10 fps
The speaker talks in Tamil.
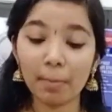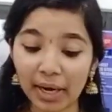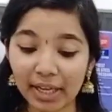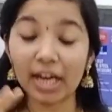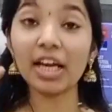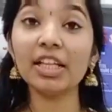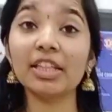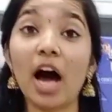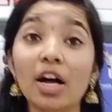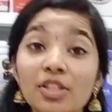பட் ஆனால்
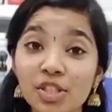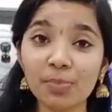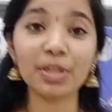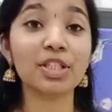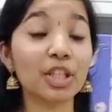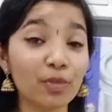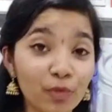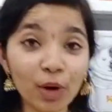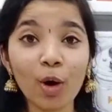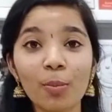இந்த அஞ்சு பீஸ்
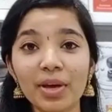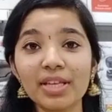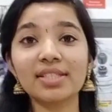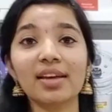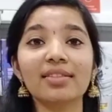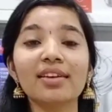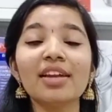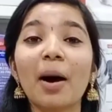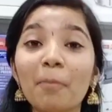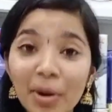இவ்வளோவுமே சேர்த்து
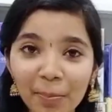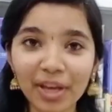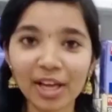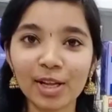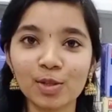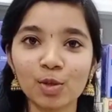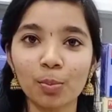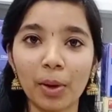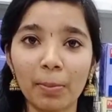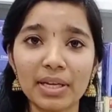நம்ம பிஎல்எஸ்
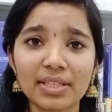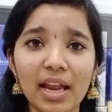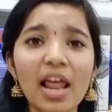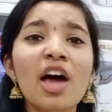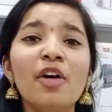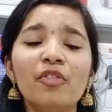சூப்பர் பஸாரில்